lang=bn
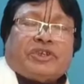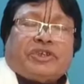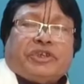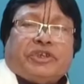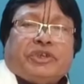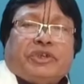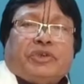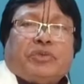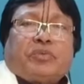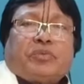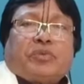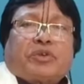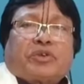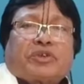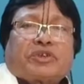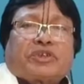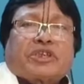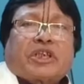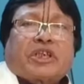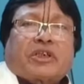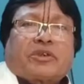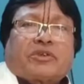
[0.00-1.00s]
শ্রীরূপম
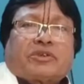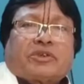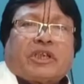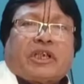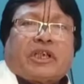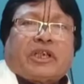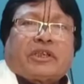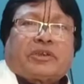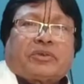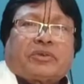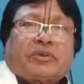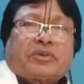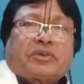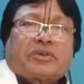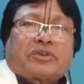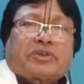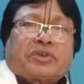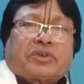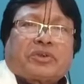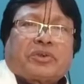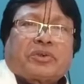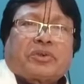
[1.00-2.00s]
সাগ্রজাত
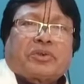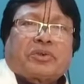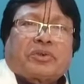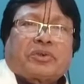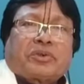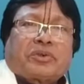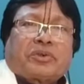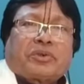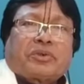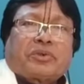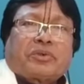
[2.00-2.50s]
সহগণ